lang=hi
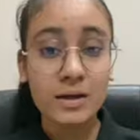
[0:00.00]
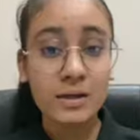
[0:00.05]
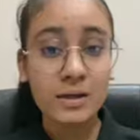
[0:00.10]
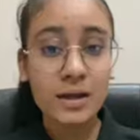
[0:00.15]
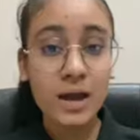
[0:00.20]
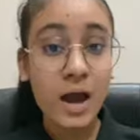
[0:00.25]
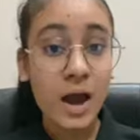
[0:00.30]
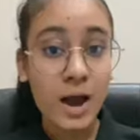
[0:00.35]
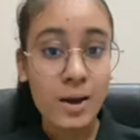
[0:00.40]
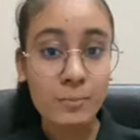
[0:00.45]

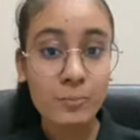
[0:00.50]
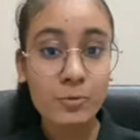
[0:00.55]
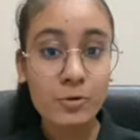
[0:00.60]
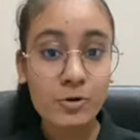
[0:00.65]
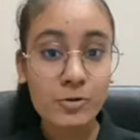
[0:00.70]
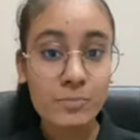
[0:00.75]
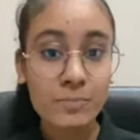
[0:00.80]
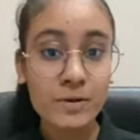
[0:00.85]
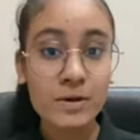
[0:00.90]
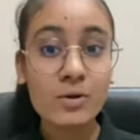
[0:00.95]
क्या
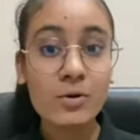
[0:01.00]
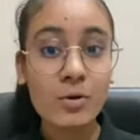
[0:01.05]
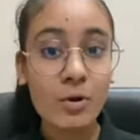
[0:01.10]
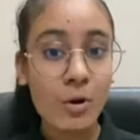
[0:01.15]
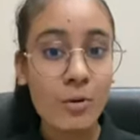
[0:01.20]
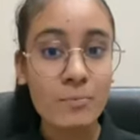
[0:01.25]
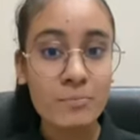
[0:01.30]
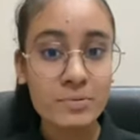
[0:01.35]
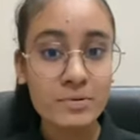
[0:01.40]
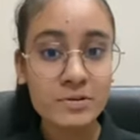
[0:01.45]
आपको भी
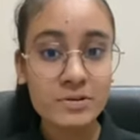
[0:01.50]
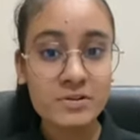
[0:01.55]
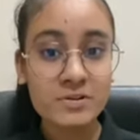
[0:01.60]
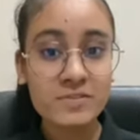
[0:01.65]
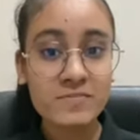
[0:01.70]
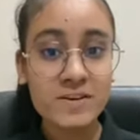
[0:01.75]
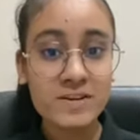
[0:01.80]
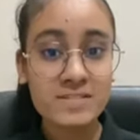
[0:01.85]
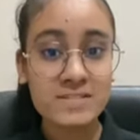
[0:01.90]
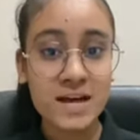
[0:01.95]

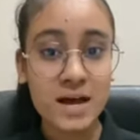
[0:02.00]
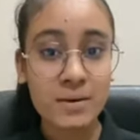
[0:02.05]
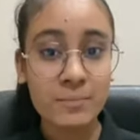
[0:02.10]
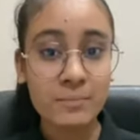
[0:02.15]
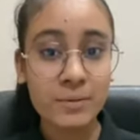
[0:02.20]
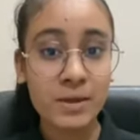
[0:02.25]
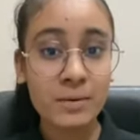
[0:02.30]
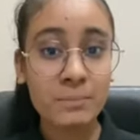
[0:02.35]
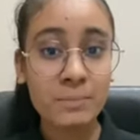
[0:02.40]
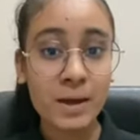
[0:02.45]
कॉम्पिटिटिव
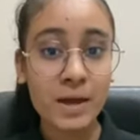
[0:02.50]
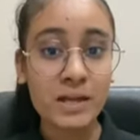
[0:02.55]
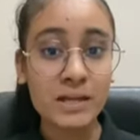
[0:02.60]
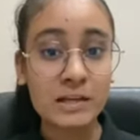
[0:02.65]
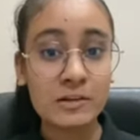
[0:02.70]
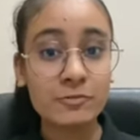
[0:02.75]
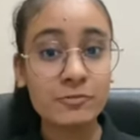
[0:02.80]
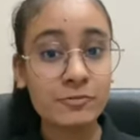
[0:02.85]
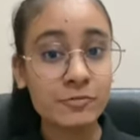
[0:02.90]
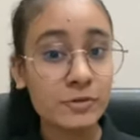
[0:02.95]
एग्ज़ाम के
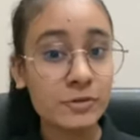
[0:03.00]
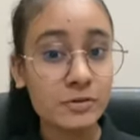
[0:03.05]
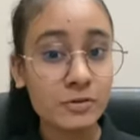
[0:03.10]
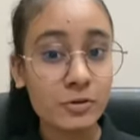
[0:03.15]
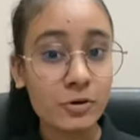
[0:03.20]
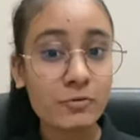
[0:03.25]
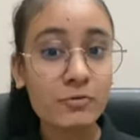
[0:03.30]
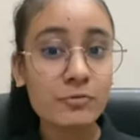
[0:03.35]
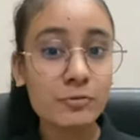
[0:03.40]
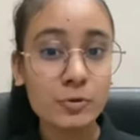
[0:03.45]
पहले
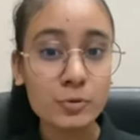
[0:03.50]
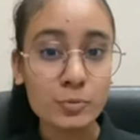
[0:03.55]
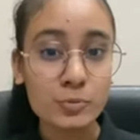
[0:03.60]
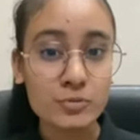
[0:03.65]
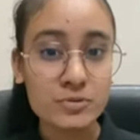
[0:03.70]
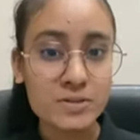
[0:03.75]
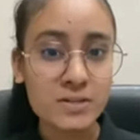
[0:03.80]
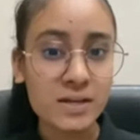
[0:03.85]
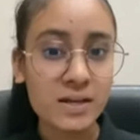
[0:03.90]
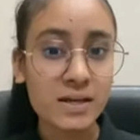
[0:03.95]
फियर ऑफ
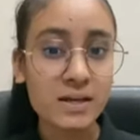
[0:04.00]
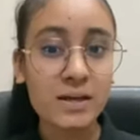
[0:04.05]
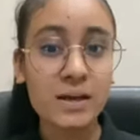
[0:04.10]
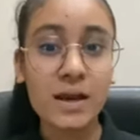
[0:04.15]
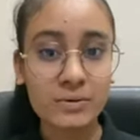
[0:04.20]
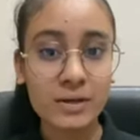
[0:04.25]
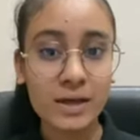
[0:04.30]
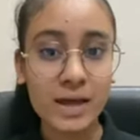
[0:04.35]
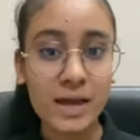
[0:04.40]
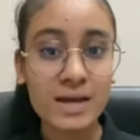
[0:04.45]
लूजिंग
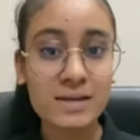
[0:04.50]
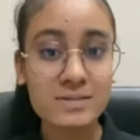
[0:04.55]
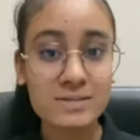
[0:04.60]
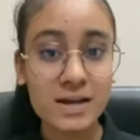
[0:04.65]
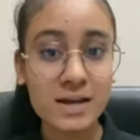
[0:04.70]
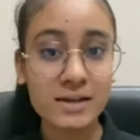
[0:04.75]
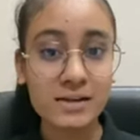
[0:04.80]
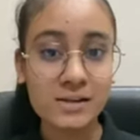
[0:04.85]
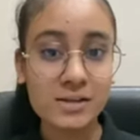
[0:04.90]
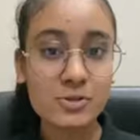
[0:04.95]

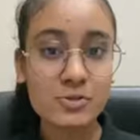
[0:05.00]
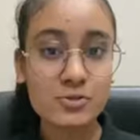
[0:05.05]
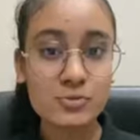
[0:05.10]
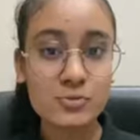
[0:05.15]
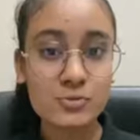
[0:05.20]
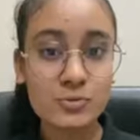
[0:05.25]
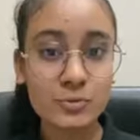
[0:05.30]
एंगजाइटी इश्यूज